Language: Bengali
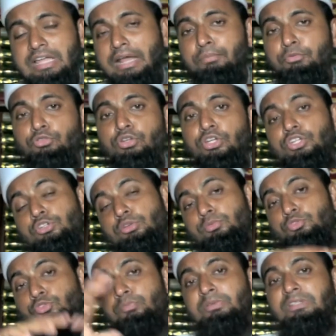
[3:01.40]
সার্বজনীন
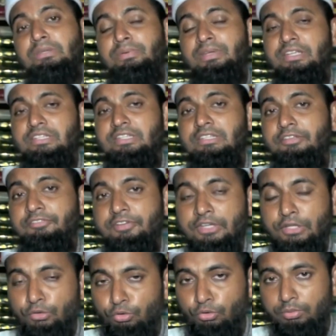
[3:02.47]
সমস্ত পৃথিবী নিয়ে চিন্তা
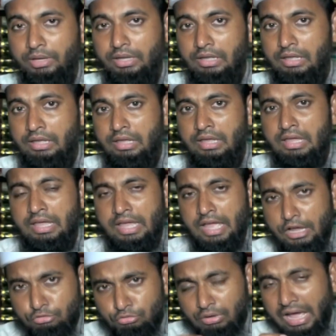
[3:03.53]
ফিকির করবে
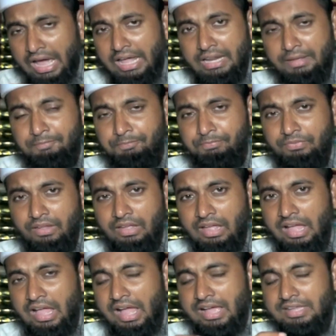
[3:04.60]
একজন আলেম
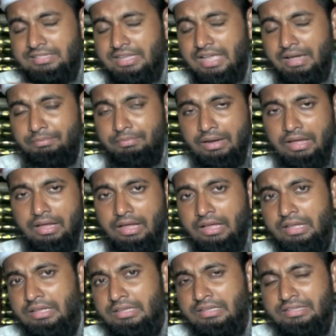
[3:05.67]
আজকে আমরা
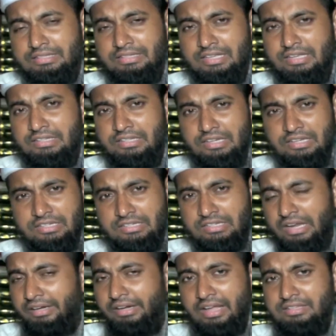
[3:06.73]
যে
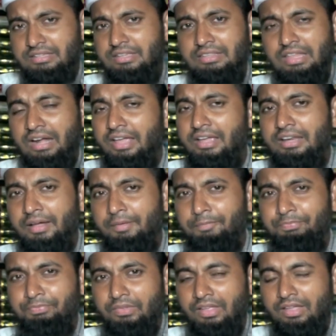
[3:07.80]
জিনিসটার কাছে দাঁড়াইলাম
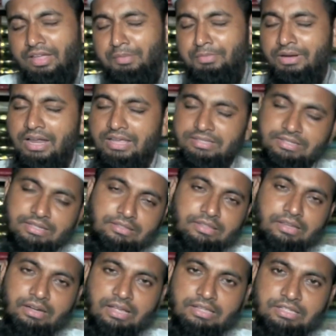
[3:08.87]
আমরা
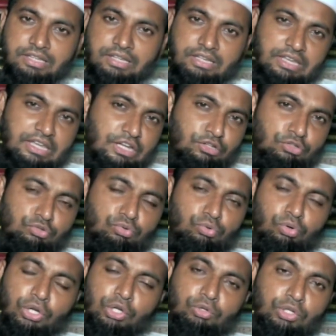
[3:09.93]
নাস্তিকদের কাছে একটু
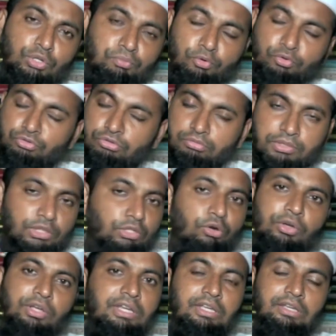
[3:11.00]
হলেও কি প্রশ্নবিদ্ধ
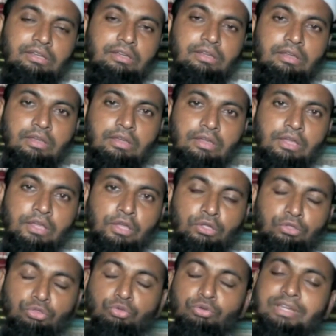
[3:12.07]
হইনি
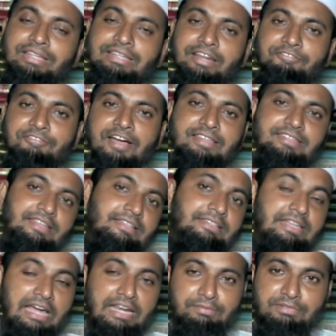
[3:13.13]
দুনিয়াদার এক
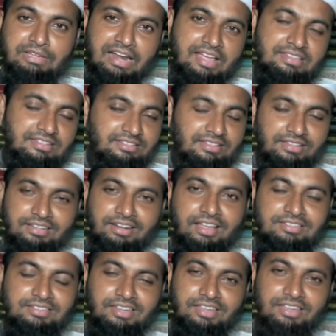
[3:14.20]
জালেম যারা আছে তাদের
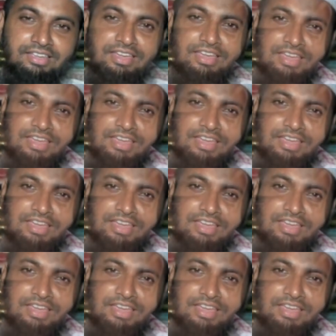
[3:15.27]
কাছে কি